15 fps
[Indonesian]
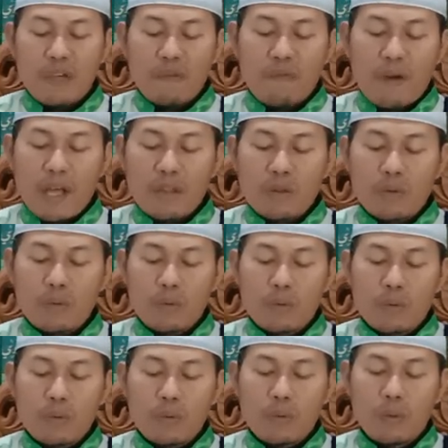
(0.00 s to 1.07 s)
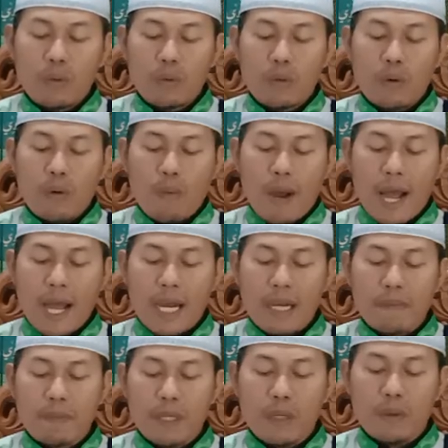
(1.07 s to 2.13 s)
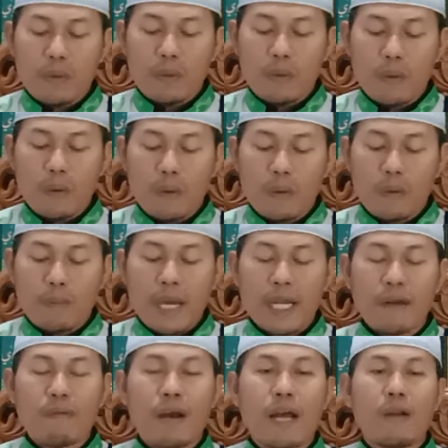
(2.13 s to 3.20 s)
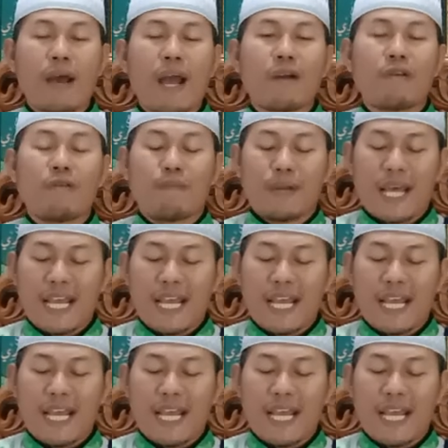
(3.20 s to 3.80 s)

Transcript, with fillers: "Ikhfaduhu wa akhbiruhu man waraakum."